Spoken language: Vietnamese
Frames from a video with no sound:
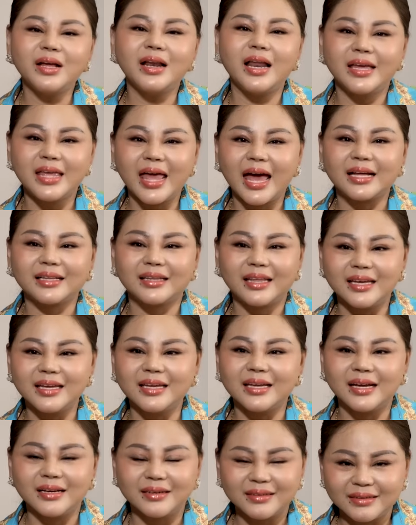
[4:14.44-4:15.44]
với lê giang
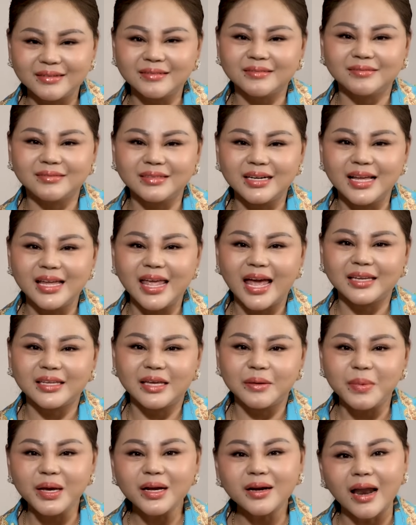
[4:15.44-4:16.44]
thì lê giang
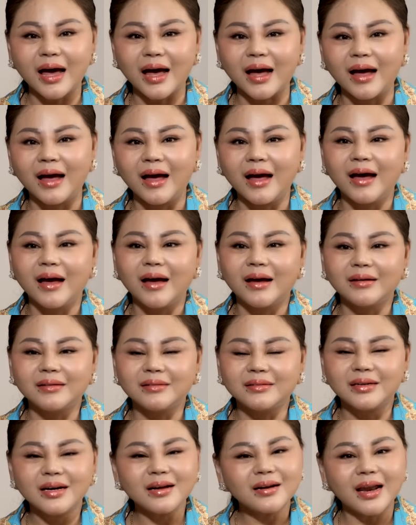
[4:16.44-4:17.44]
chỉ biết là
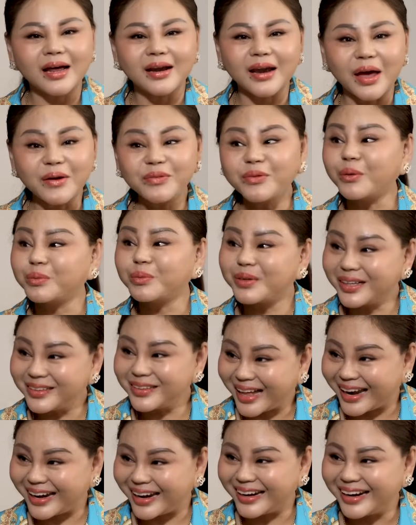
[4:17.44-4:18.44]
rất là nể phục trấn
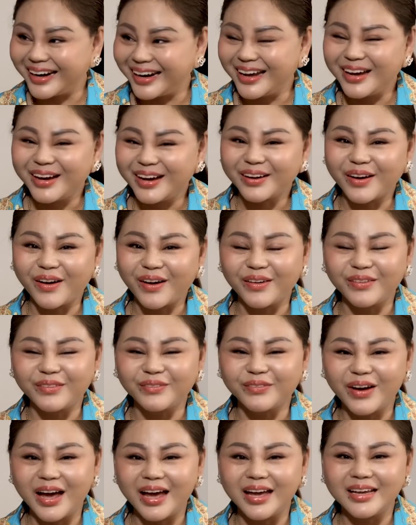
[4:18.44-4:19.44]
thành
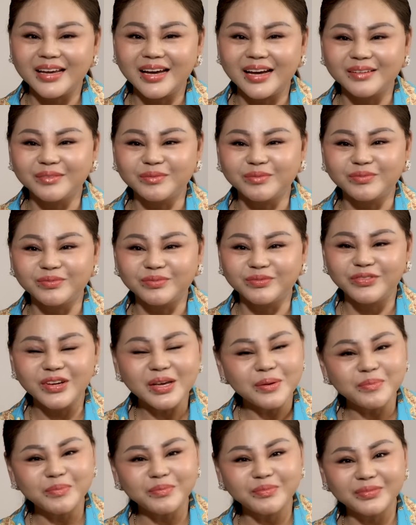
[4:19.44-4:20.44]
còn về à,
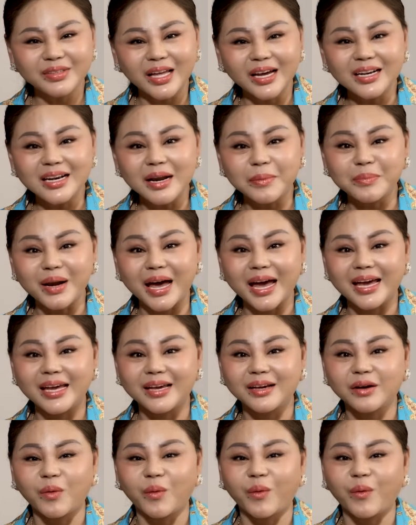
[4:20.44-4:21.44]
phim Tết năm
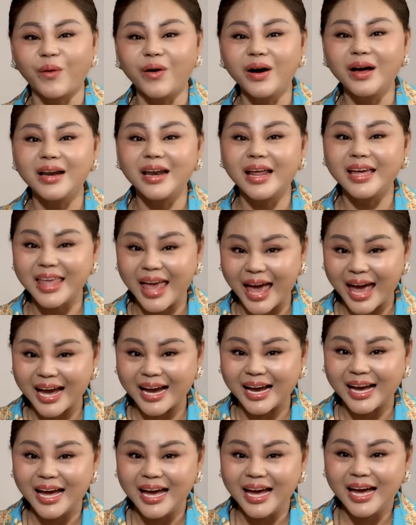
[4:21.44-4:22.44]
nay của Lê
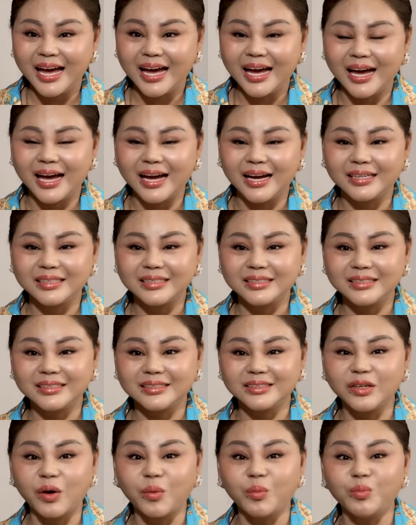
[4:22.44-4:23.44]
Giang à,
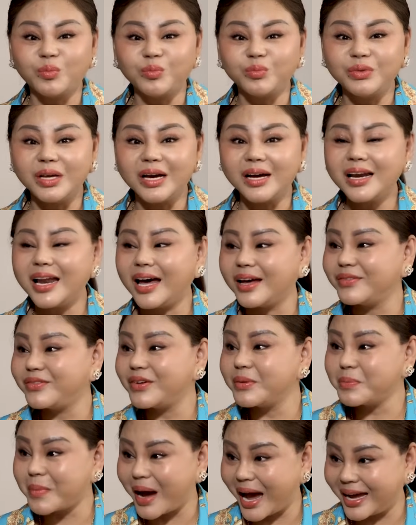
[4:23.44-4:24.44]
đụng với lại
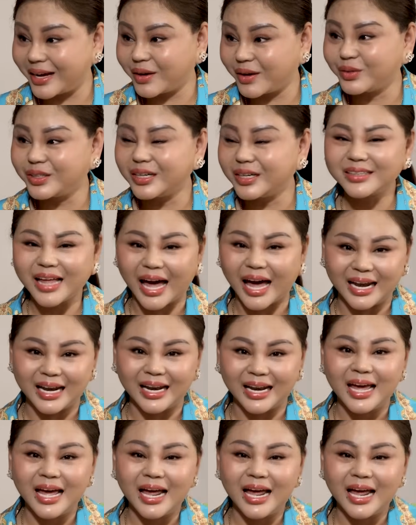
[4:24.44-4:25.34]
phim Mai của Trấn Thành